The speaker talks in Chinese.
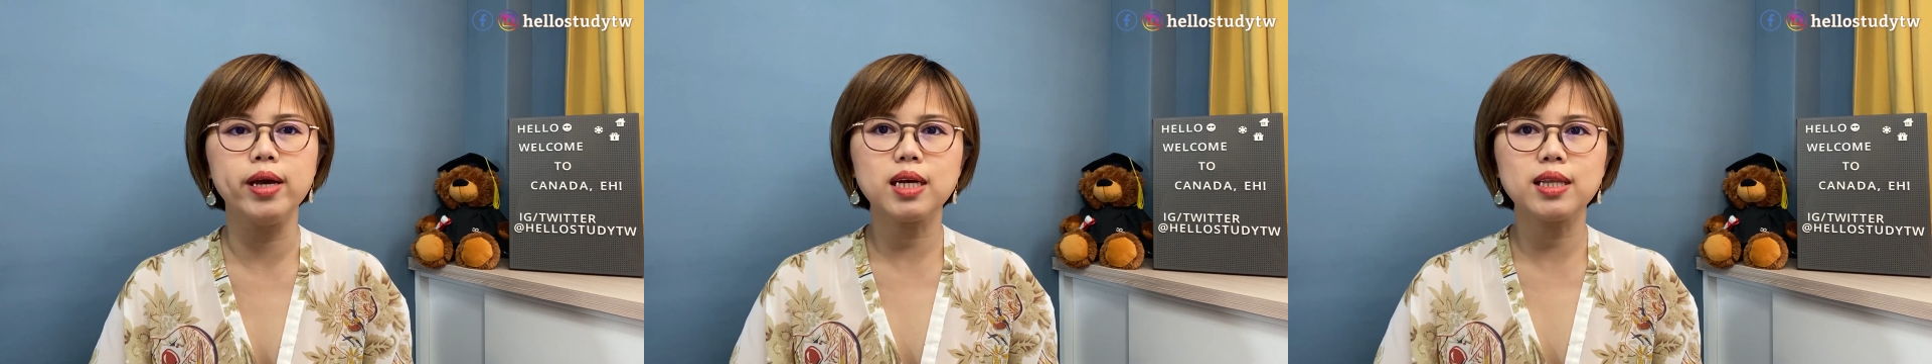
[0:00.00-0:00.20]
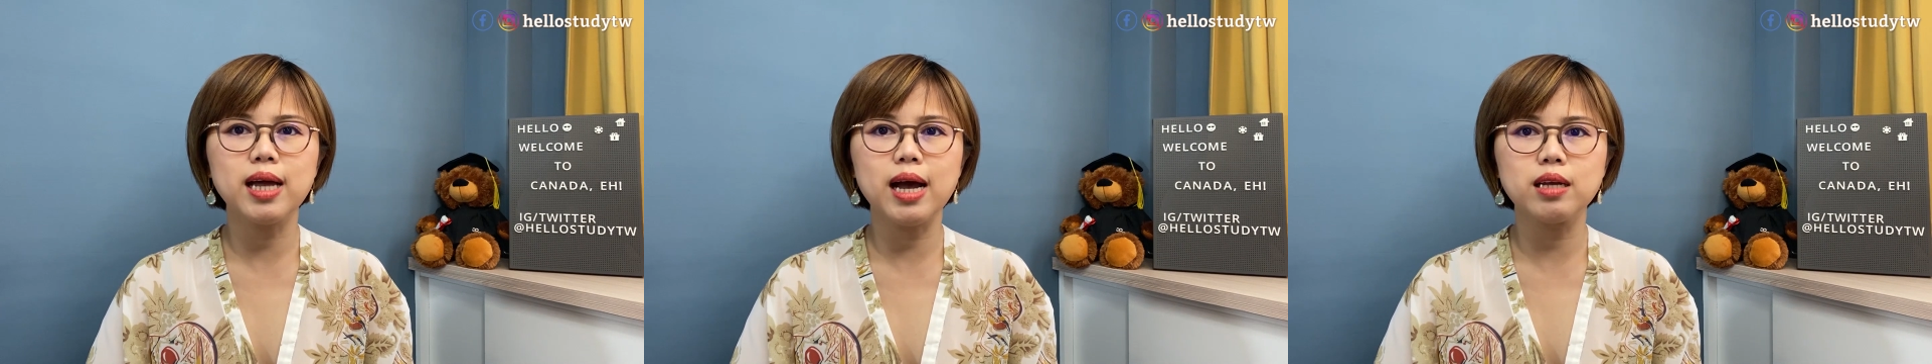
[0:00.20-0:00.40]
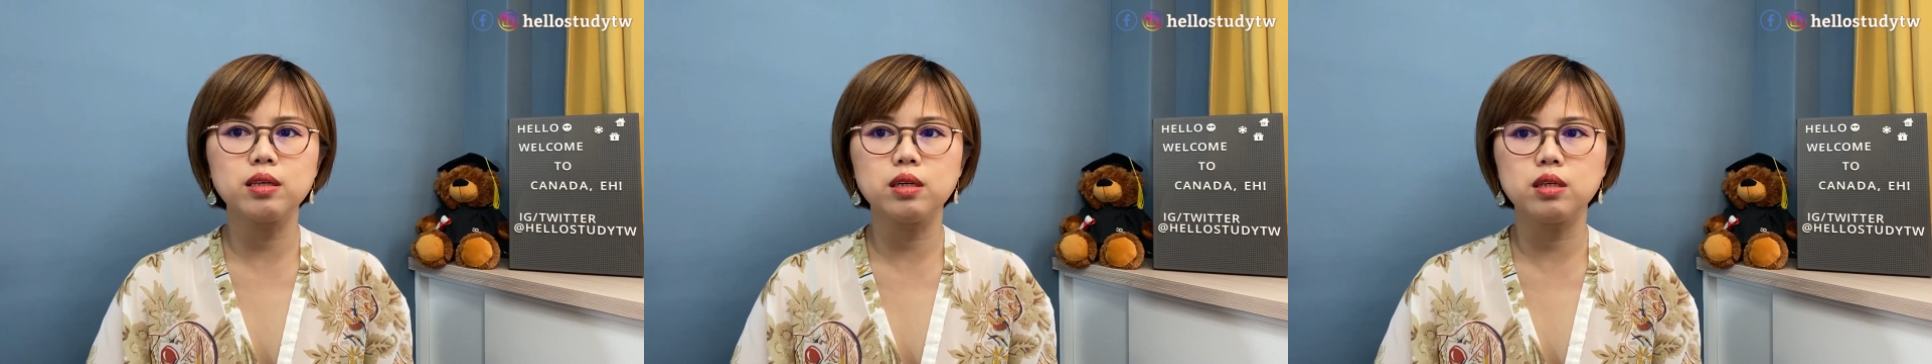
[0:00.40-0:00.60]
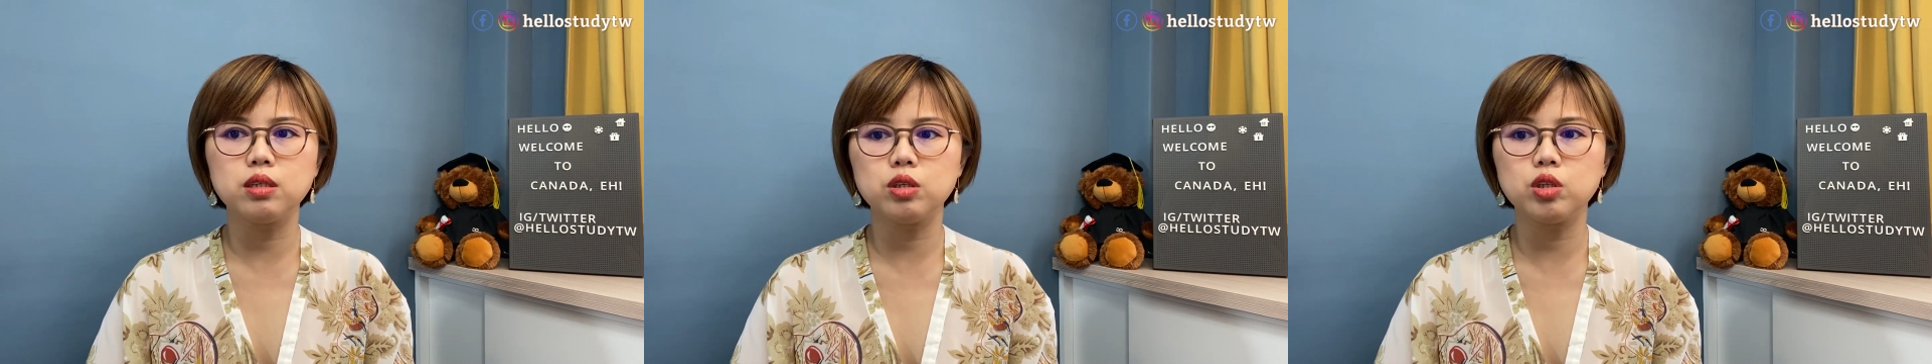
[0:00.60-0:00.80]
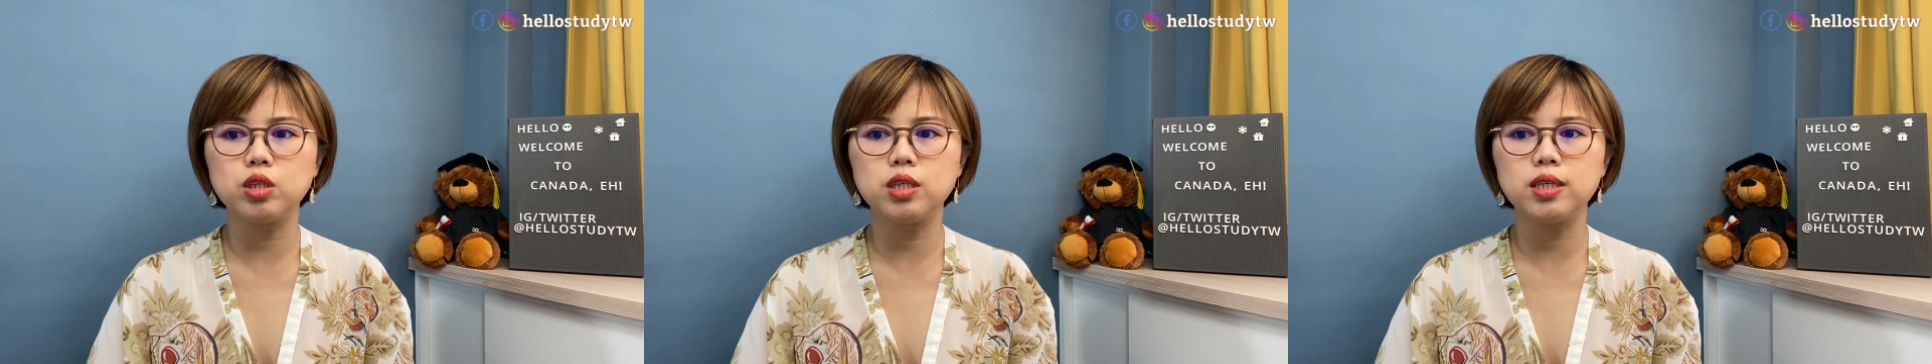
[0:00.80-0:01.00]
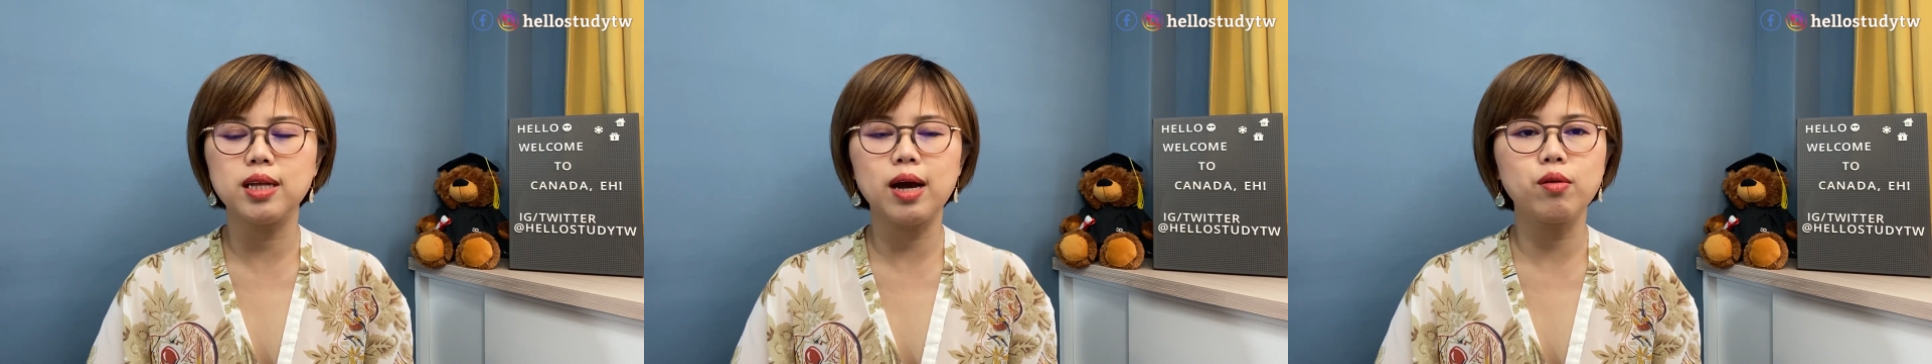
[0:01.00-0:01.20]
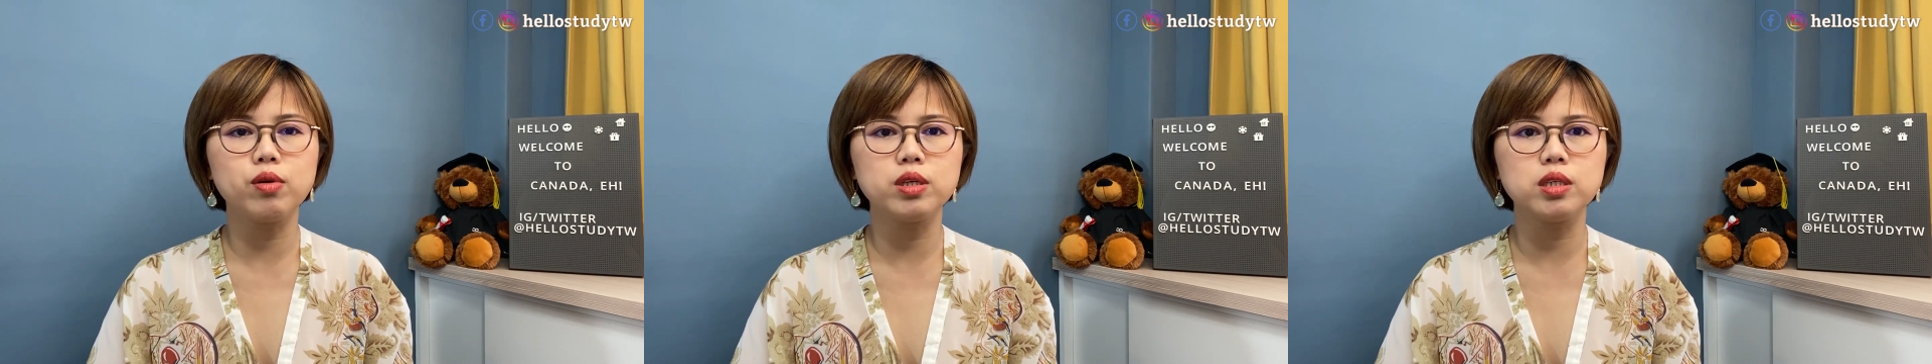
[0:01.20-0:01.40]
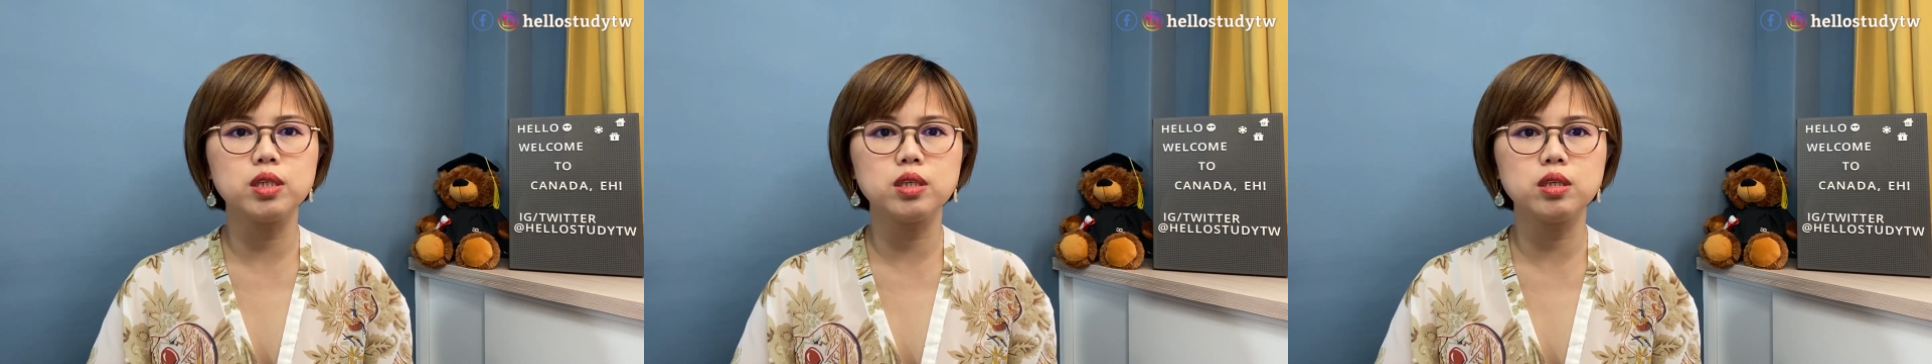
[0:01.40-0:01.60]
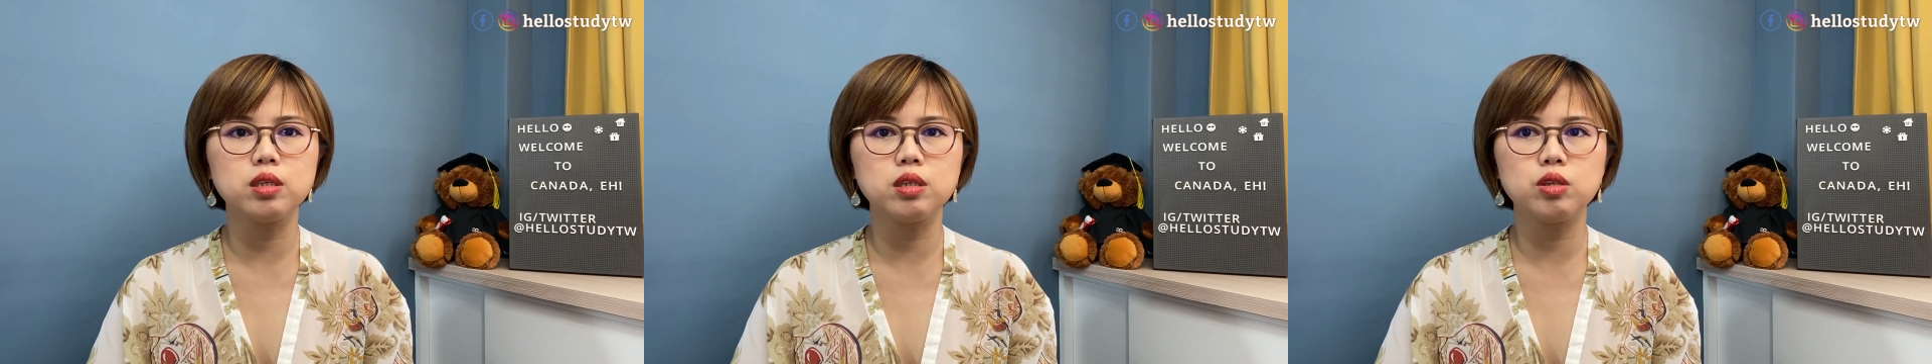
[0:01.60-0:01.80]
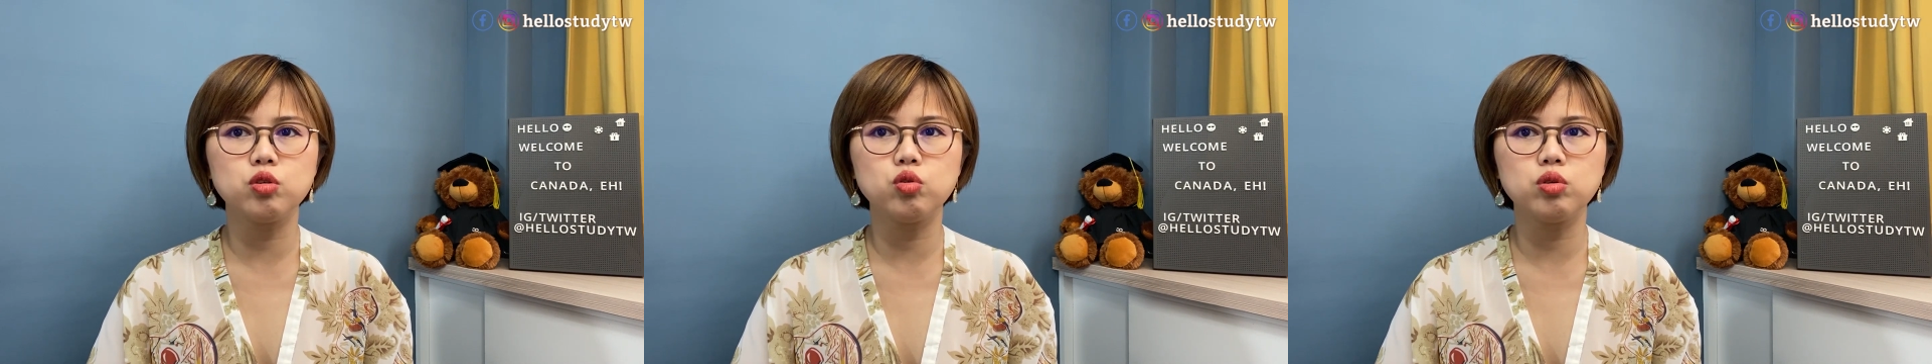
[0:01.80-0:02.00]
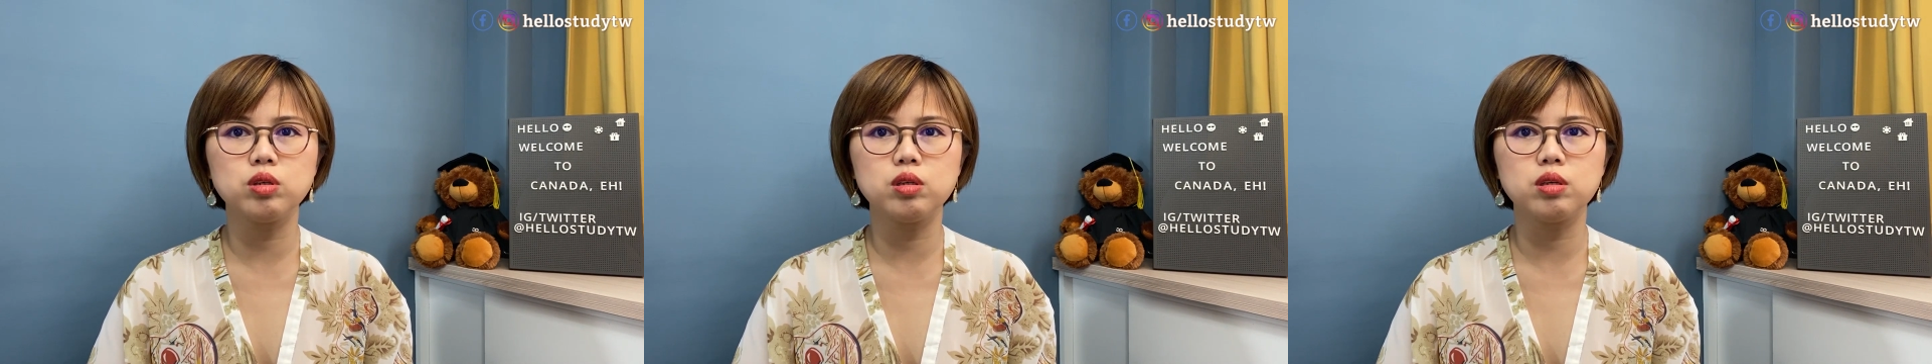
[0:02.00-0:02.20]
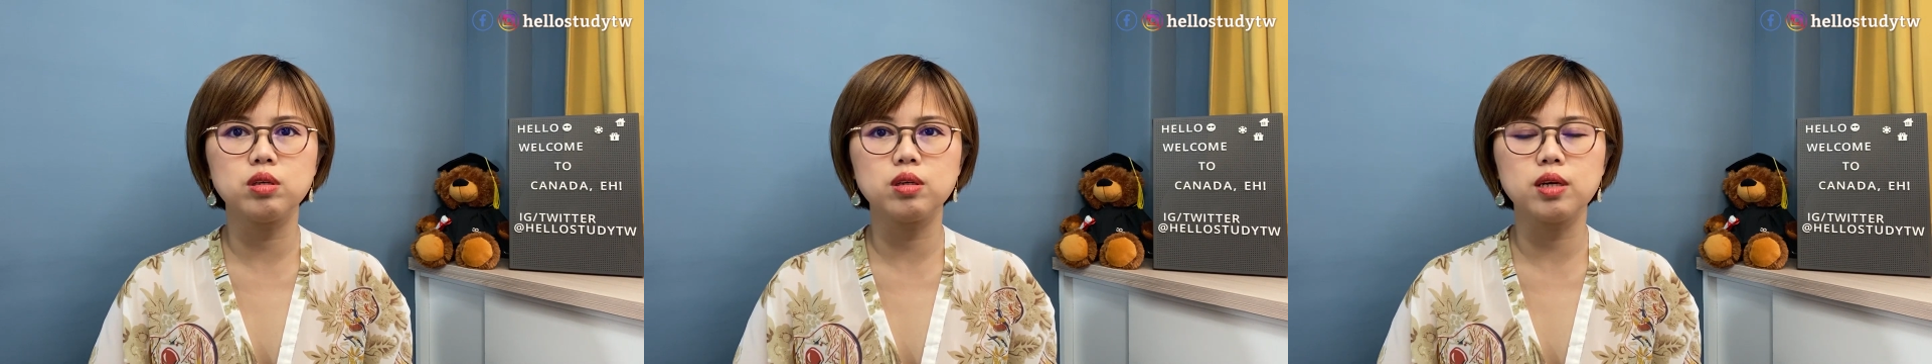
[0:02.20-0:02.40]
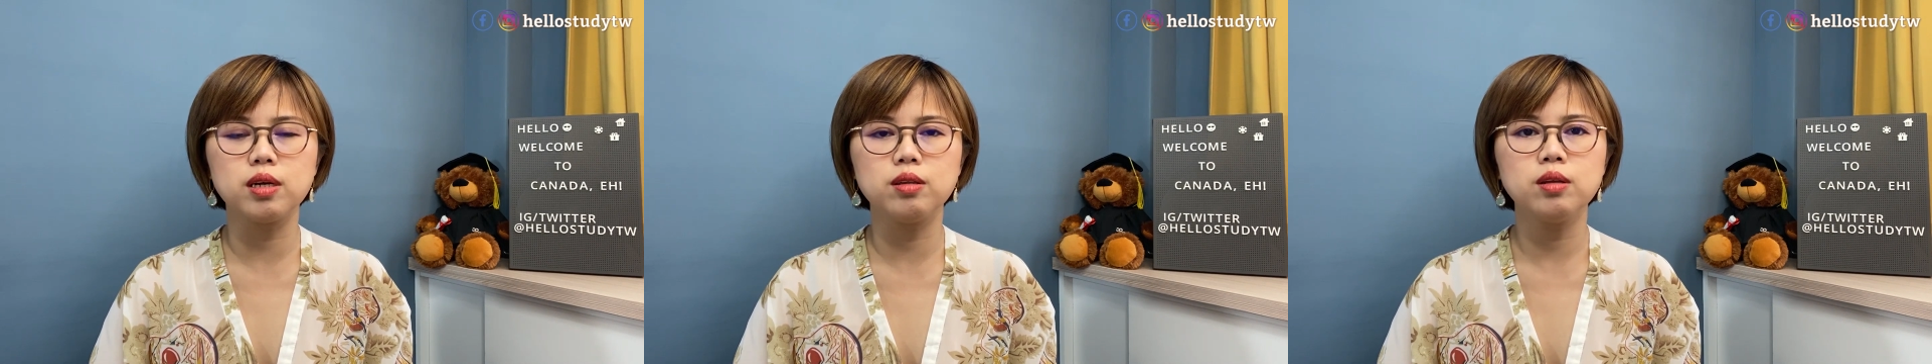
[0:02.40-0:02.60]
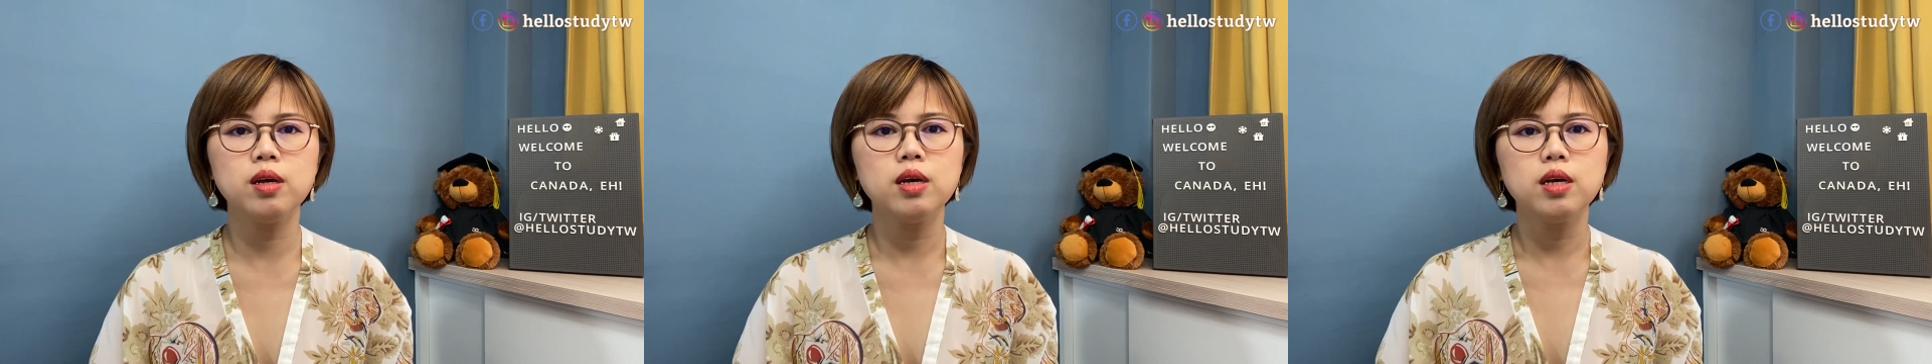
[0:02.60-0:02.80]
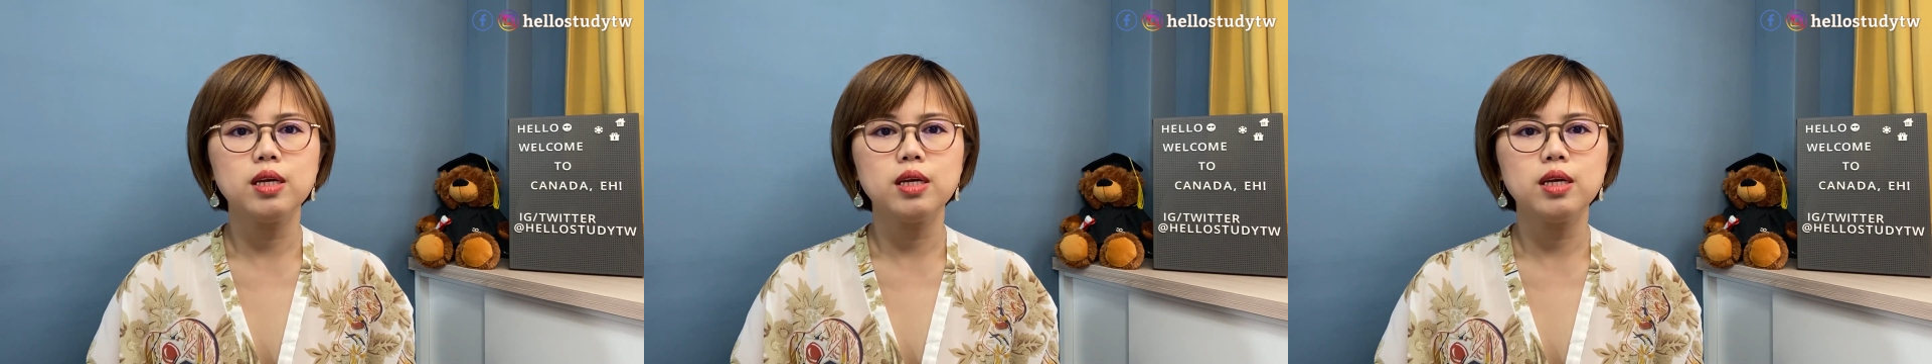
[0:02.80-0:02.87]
像他的实习单位其实就是跟